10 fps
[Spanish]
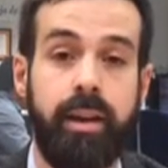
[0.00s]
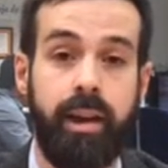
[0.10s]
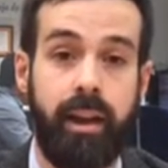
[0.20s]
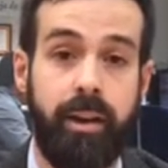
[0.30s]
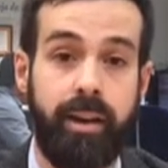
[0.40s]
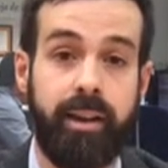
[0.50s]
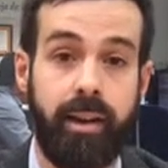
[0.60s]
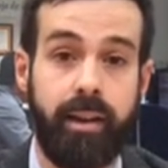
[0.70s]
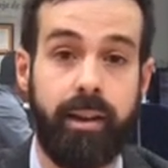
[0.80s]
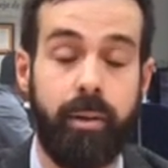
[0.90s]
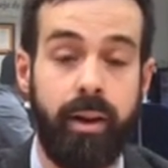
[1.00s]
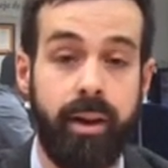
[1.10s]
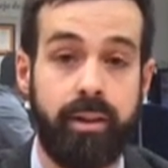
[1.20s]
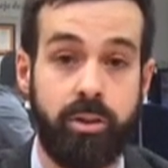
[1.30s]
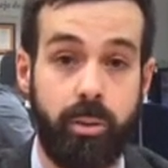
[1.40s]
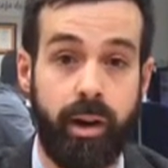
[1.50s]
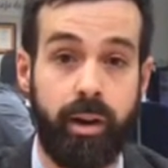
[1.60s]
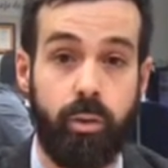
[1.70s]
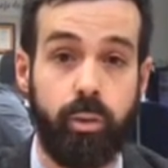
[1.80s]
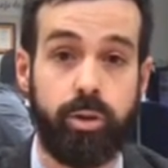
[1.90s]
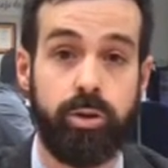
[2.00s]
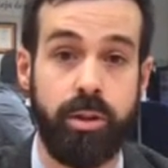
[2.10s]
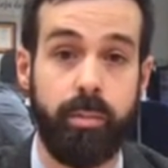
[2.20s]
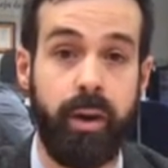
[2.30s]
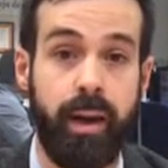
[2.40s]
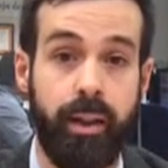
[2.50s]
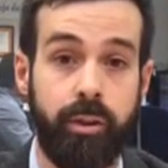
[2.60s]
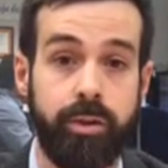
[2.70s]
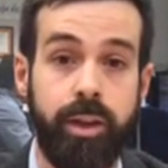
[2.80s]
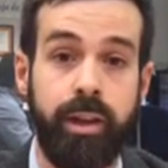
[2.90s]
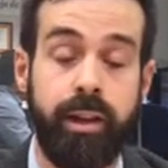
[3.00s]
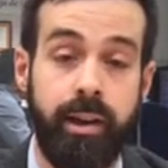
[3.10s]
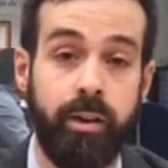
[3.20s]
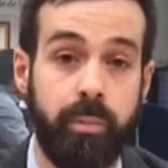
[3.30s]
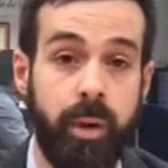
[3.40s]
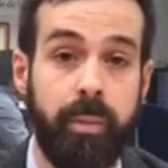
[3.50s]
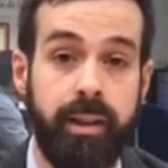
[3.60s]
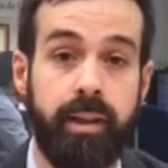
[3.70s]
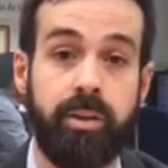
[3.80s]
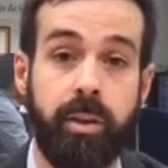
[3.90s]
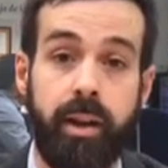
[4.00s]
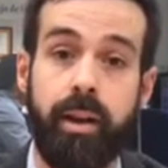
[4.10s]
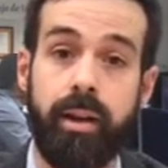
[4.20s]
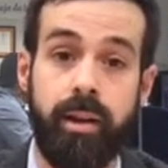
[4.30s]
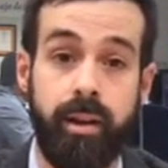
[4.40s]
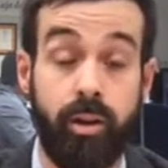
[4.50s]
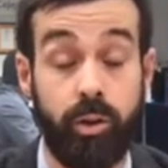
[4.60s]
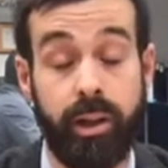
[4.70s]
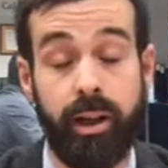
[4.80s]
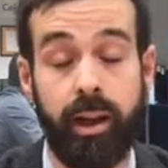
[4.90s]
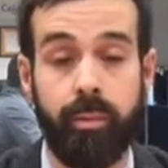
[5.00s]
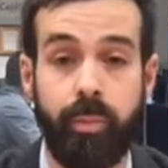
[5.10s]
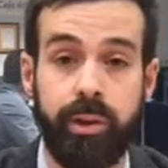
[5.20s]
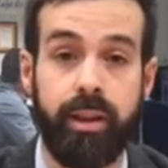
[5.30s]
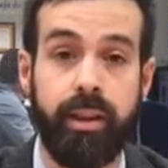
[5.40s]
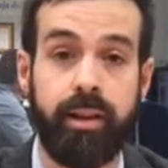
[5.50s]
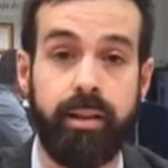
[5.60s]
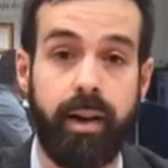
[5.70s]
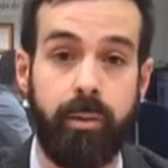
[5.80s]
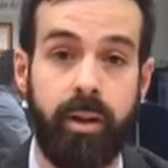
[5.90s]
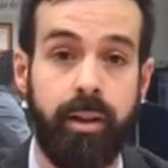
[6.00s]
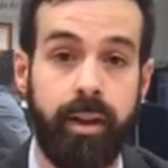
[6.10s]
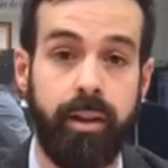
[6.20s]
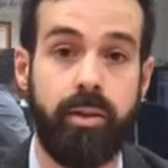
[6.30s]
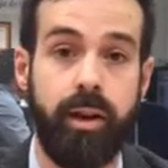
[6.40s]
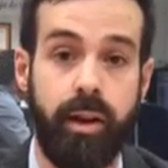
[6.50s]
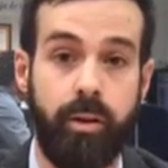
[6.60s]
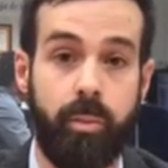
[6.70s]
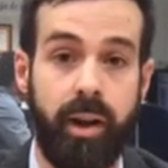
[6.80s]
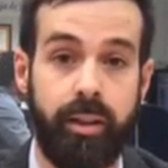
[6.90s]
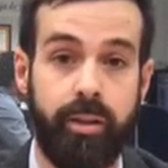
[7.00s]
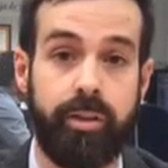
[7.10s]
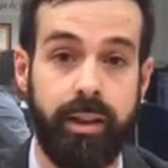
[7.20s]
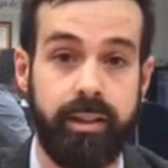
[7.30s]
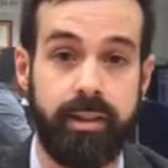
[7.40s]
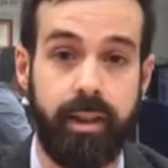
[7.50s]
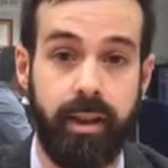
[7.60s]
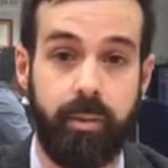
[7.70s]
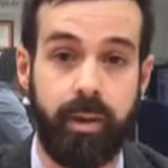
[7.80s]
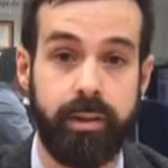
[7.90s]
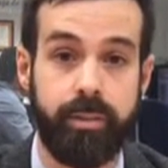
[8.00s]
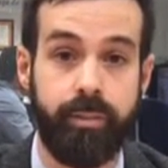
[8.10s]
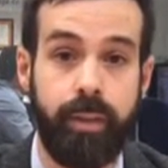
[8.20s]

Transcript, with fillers: elevadas rentabilidades sobre recursos empleados y que nos permiten eh, obtener, potenciales de revalorización a largo plazo destacables.